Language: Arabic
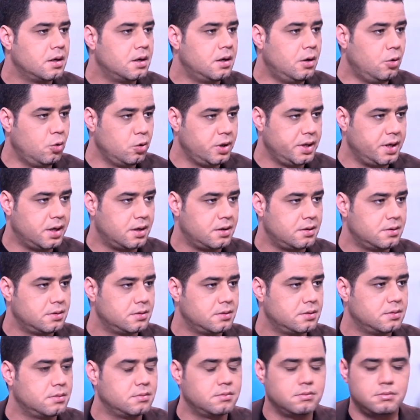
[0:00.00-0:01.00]
عليا
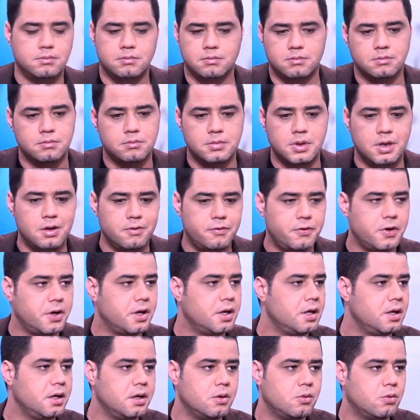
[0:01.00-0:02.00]
من
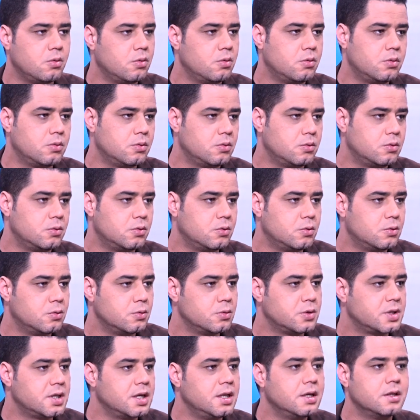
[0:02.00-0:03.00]
الفهريه
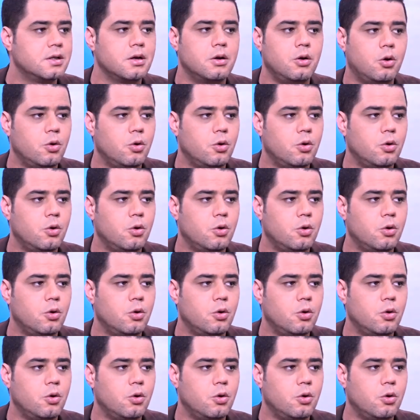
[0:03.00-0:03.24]
والسيده